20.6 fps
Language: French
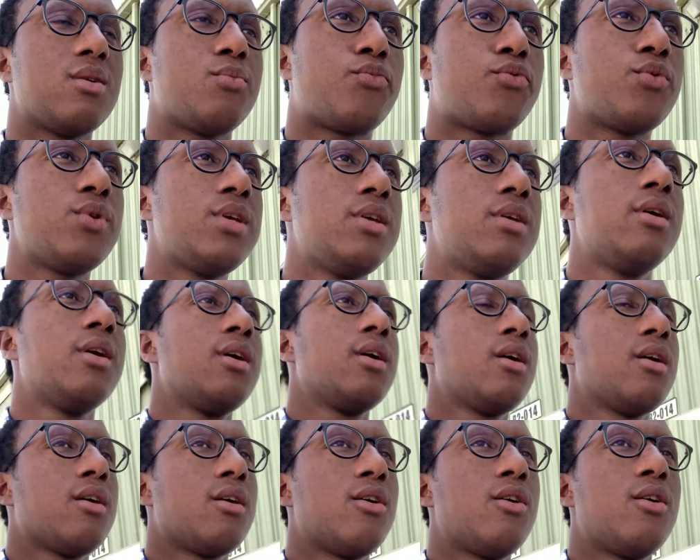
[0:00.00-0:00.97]
Et puis,
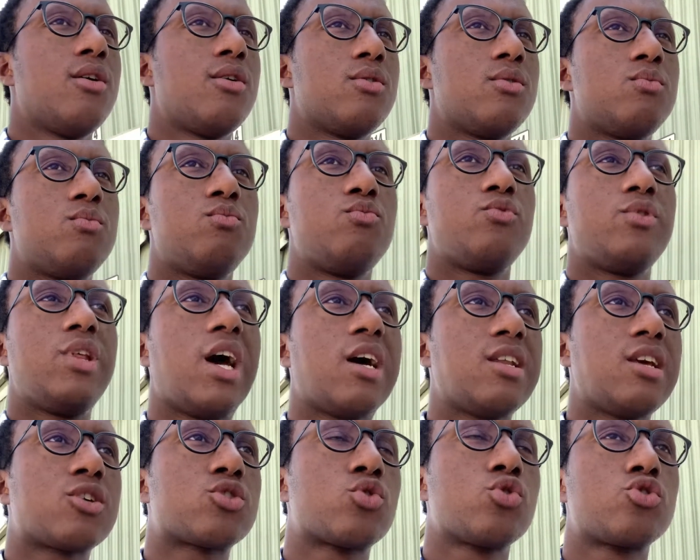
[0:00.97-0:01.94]
euh, une
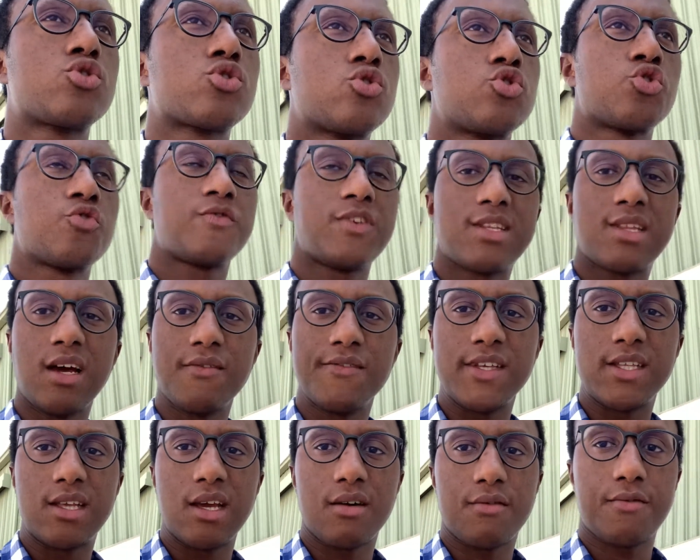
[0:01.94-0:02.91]
dernière chose que je vais
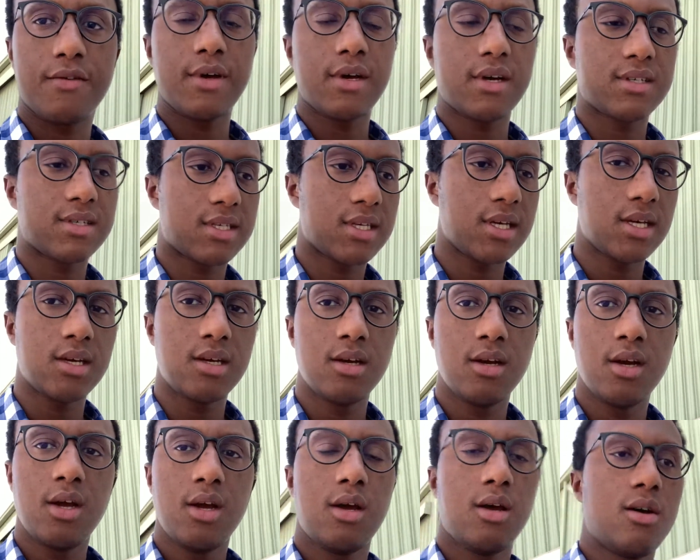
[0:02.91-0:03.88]
t'inviter à faire, c'est
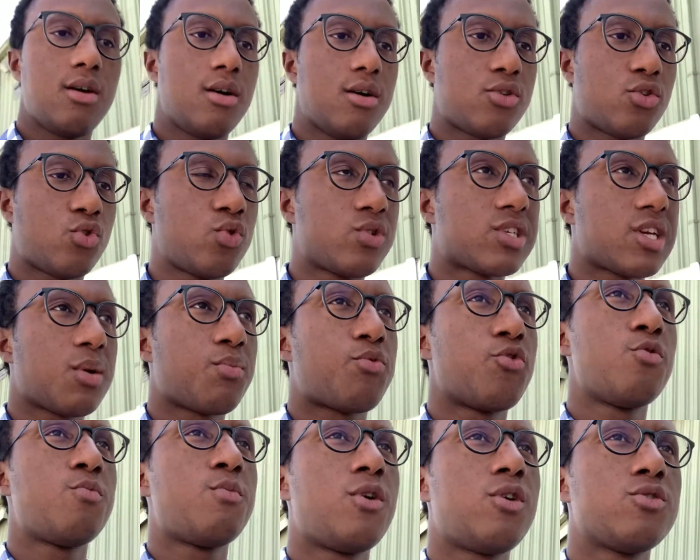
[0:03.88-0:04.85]
euh, tout
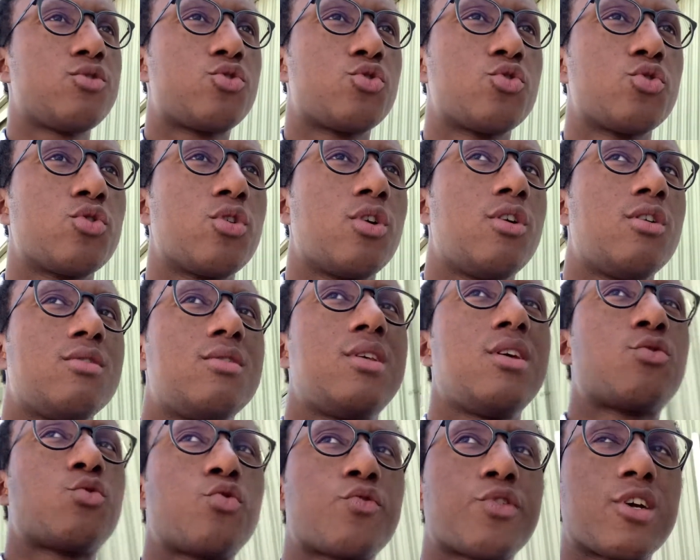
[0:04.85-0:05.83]
simplement de euh,
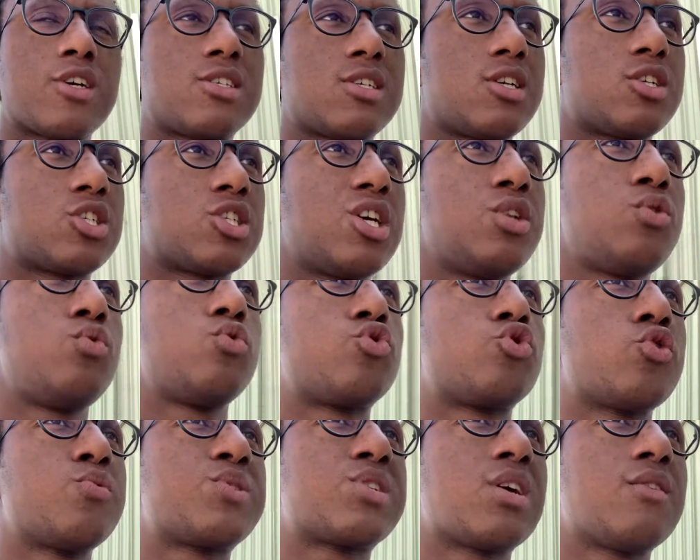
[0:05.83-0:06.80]
découvrir cette chaîne
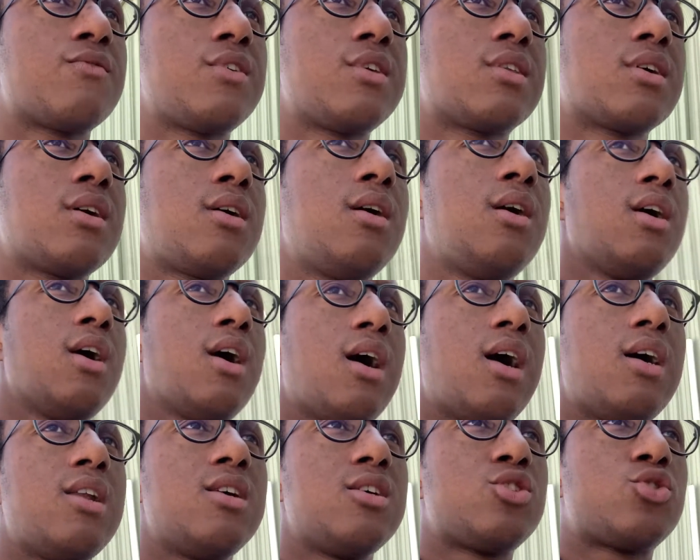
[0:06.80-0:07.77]
YouTube. Je t'invite à,
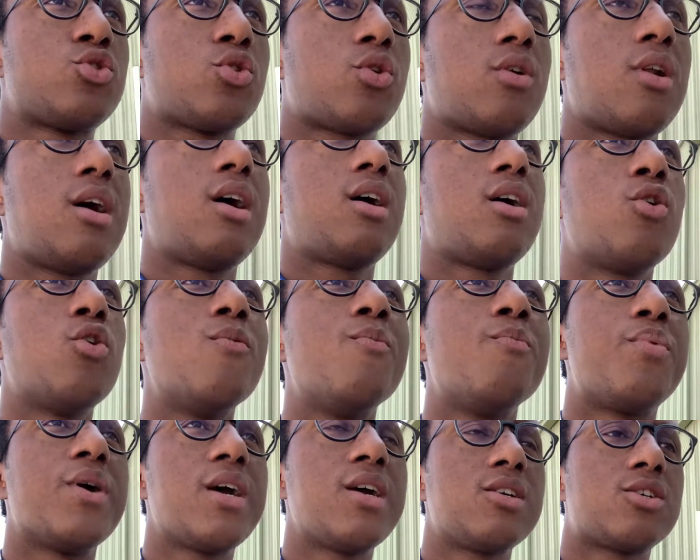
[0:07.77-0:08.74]
aller sur la
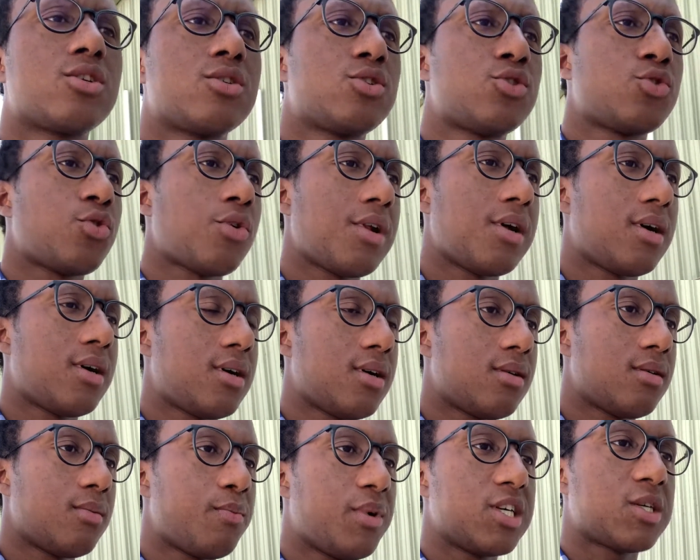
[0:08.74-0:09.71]
home page, sur
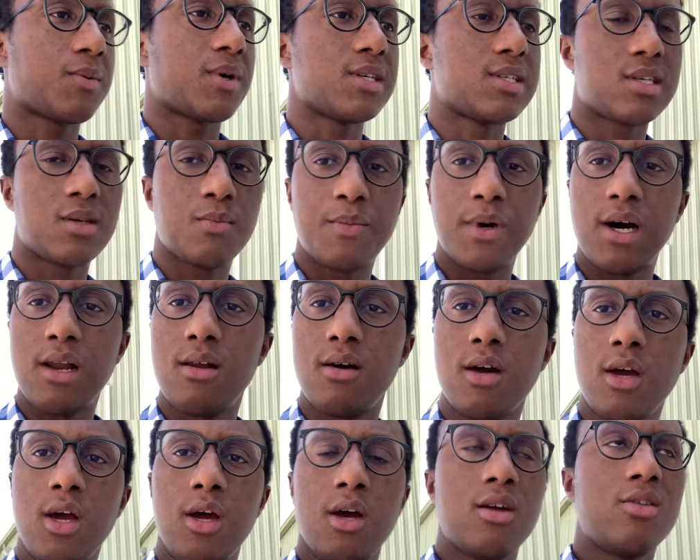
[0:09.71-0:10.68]
la page principale,
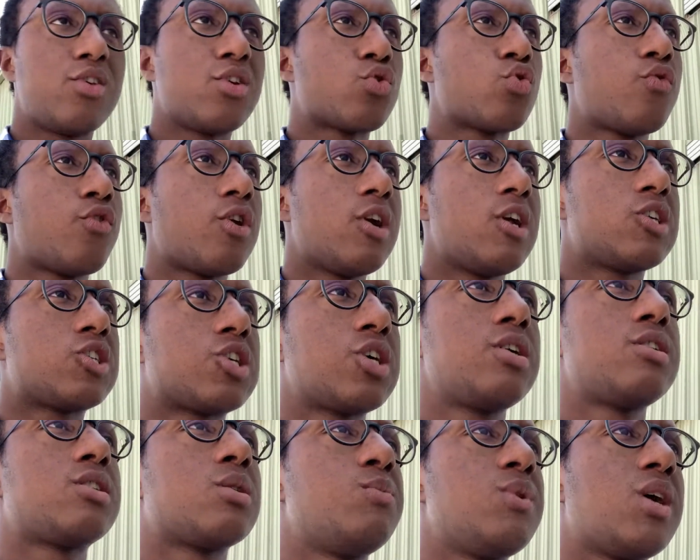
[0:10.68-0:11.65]
découvre la
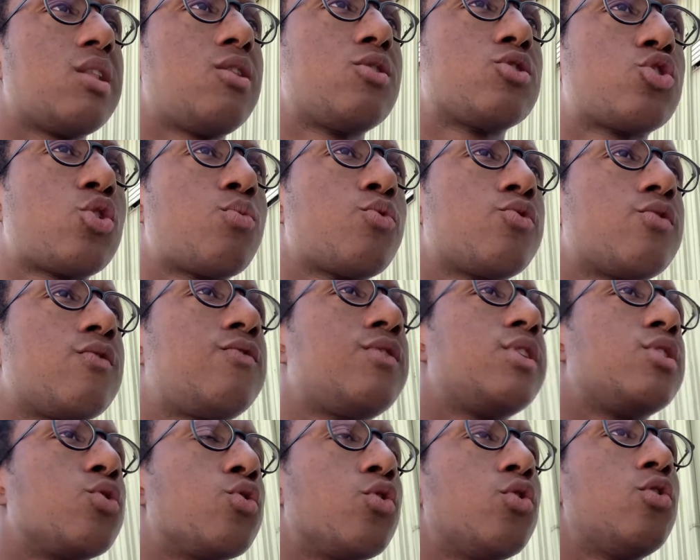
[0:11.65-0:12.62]
chaîne. J'ai mis un ensemble de
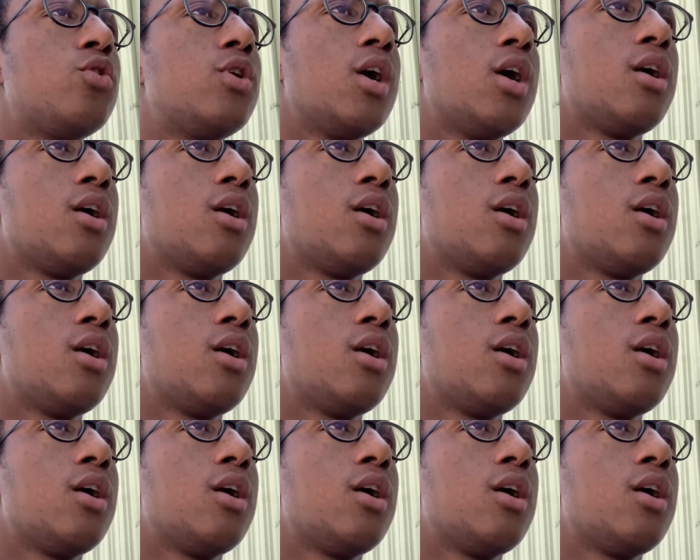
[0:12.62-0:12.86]
vidéos.